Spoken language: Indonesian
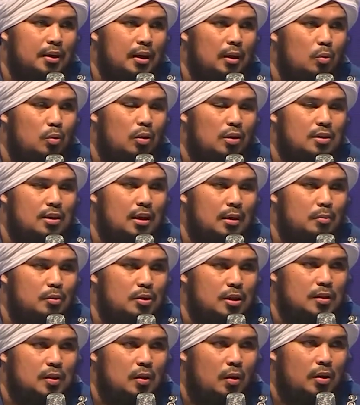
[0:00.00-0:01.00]
semakin luas
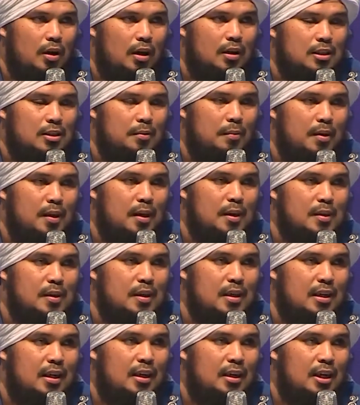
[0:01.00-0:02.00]
ilmu seseorang, semakin
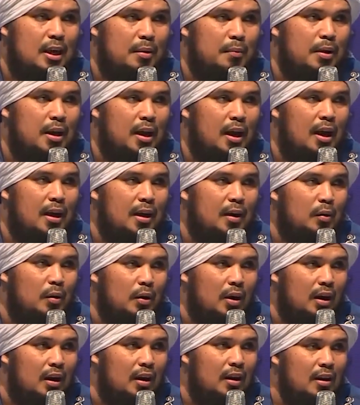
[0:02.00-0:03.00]
sedikit dia menyalahkan
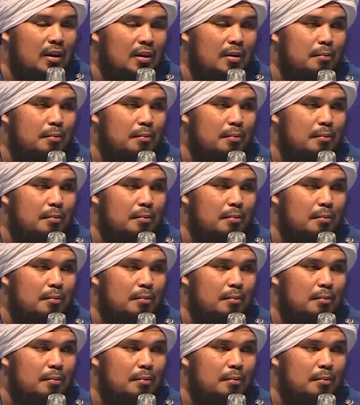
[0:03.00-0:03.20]
orang.